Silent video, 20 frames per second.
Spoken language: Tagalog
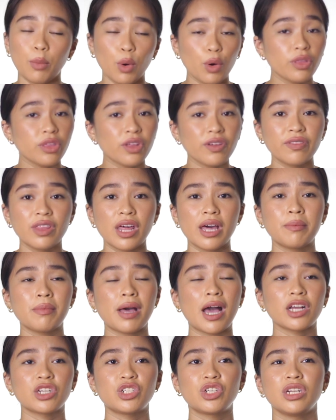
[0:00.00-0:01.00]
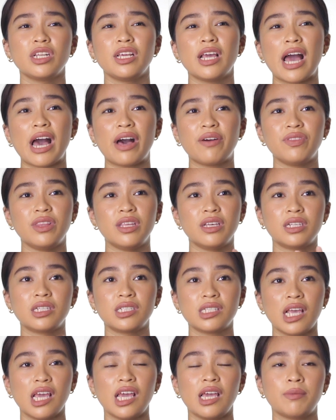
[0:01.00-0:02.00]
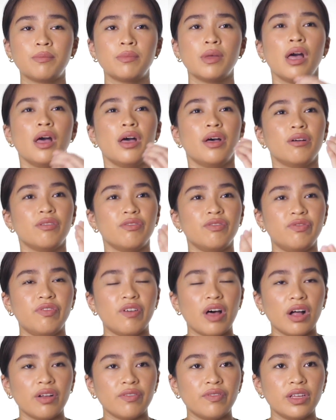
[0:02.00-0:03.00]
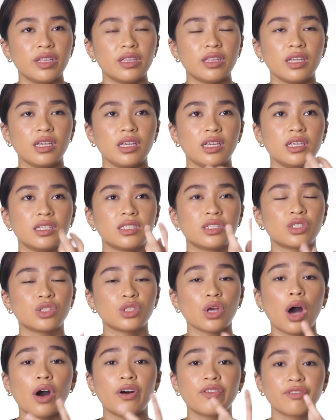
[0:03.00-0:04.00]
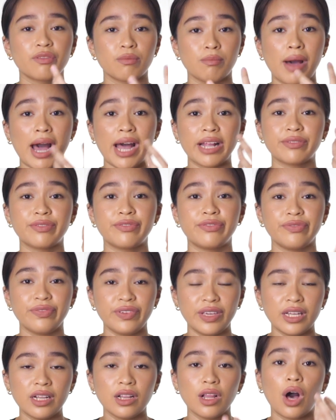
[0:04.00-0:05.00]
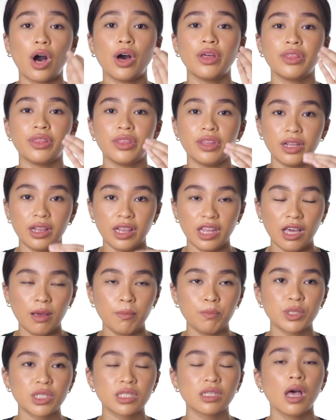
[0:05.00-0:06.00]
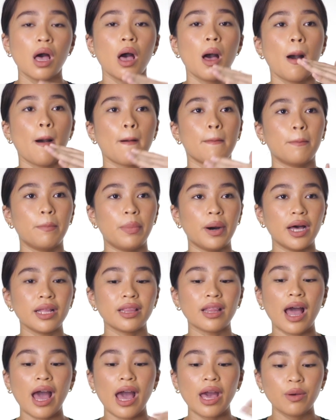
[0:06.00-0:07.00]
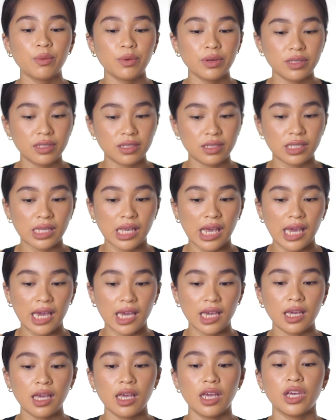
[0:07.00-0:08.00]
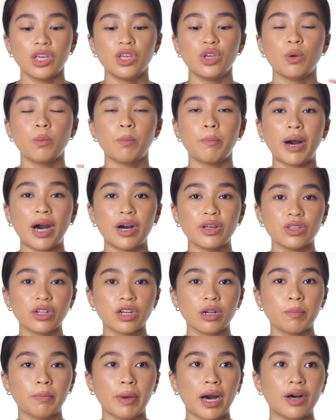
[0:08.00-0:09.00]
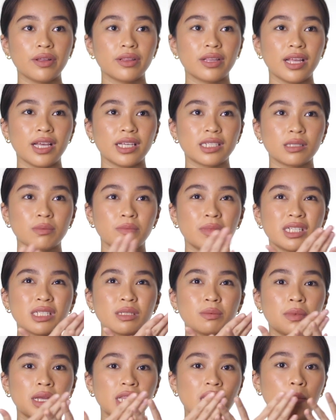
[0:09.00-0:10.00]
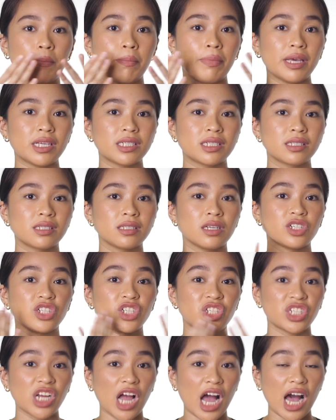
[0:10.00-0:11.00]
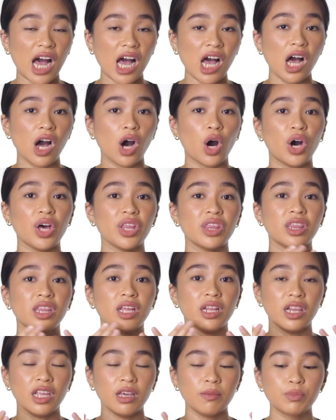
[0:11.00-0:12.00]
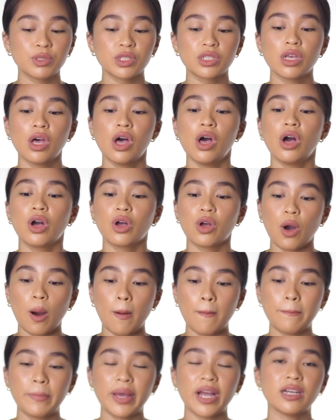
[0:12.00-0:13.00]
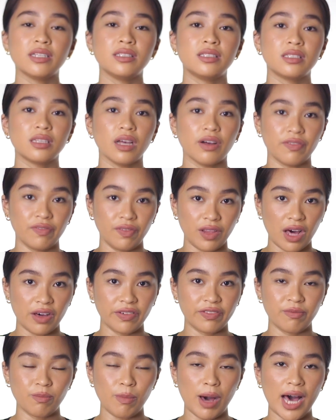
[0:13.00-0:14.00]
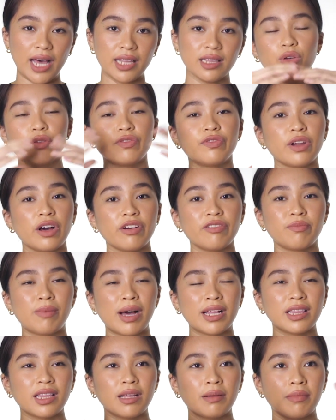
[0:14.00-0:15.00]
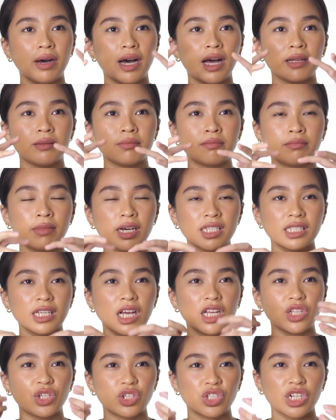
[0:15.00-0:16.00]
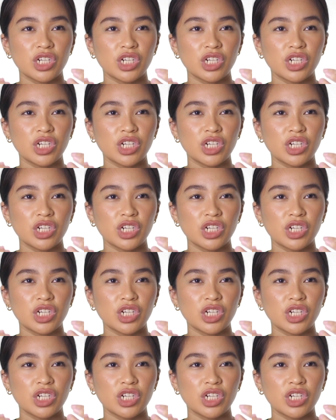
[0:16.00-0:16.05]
Both of them actually have the same velvety, soft matte feel on the lips. But I would say yung powder pout is mas manipis siya on the lips compared sa fluff matte. Yung fluff matte naman, mas ano